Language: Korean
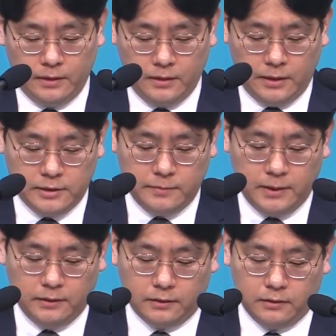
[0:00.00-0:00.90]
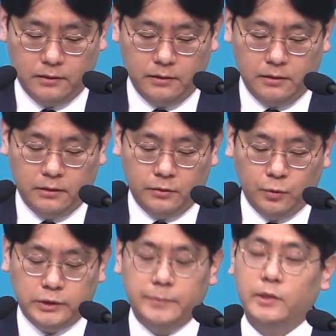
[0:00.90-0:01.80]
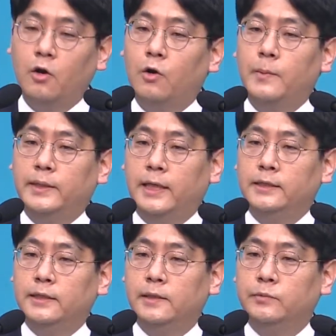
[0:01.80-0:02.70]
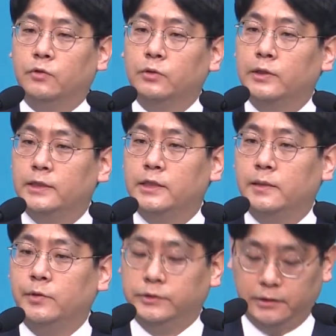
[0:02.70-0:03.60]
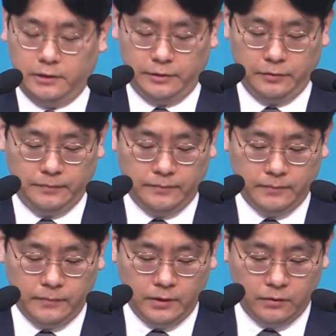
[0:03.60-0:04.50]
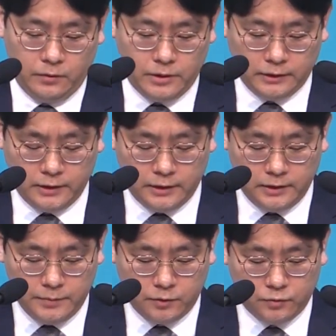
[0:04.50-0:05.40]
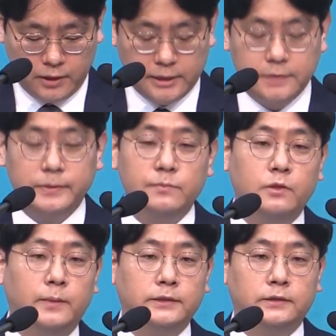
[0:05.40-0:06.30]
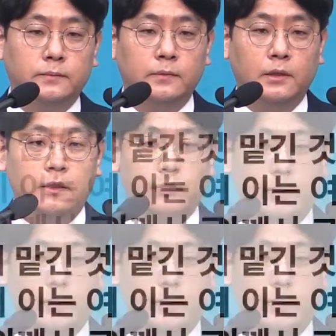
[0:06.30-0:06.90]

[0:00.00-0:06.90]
하지만 요셉이 경험한 하나님은 어떤 하나님이었을까요? 우리 창세기 39장 23절 말씀 우리 한